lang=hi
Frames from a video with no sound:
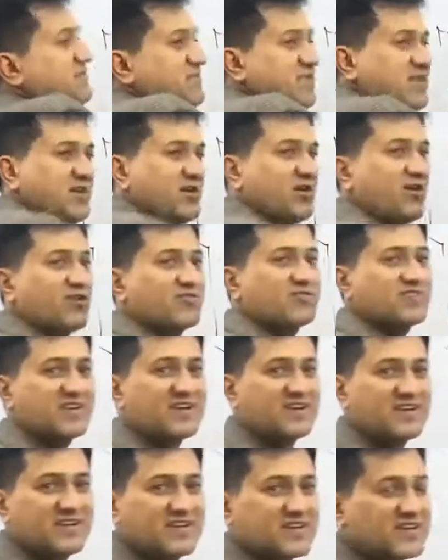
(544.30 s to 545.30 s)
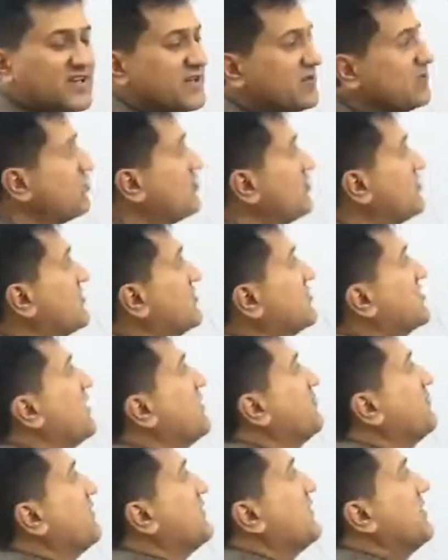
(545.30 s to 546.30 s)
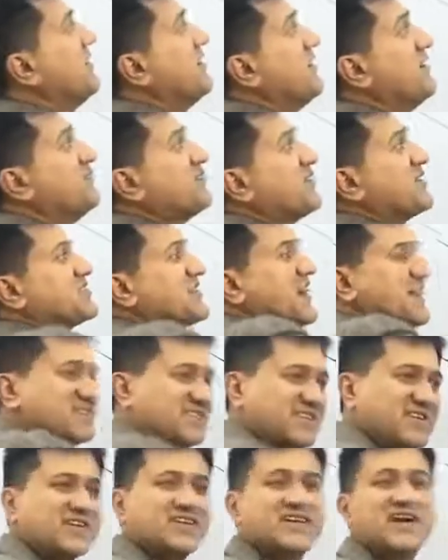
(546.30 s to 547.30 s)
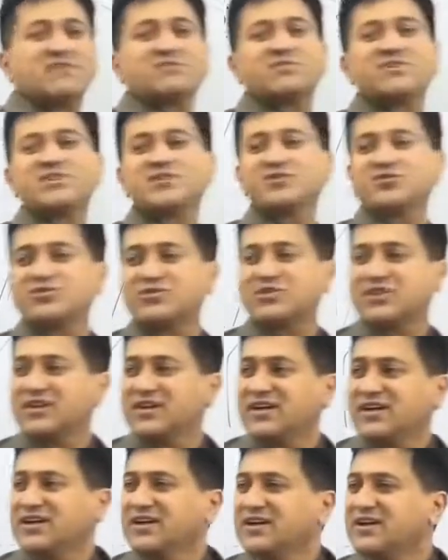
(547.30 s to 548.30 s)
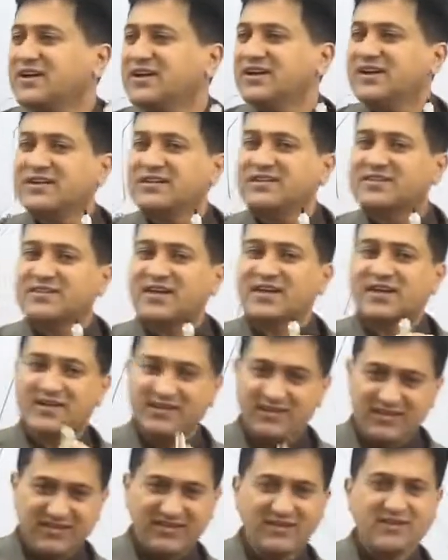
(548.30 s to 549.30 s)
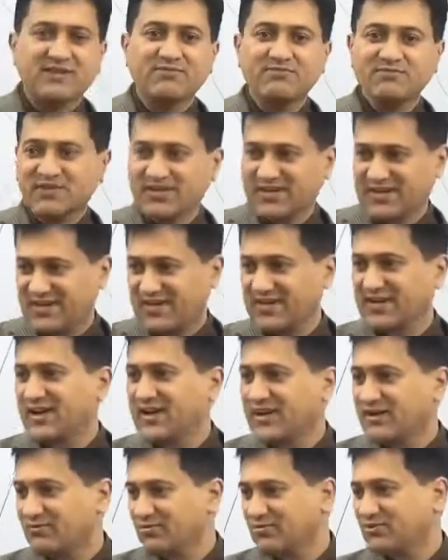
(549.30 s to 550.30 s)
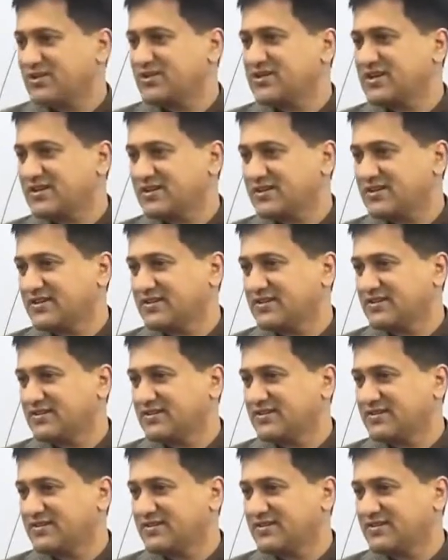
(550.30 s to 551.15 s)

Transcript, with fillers: कम और संगठन के उच्च स्तर पर प्रशासनिक काम अधिक होते हैं तकनीकी कम टेक्निकल कम होते जाते हैं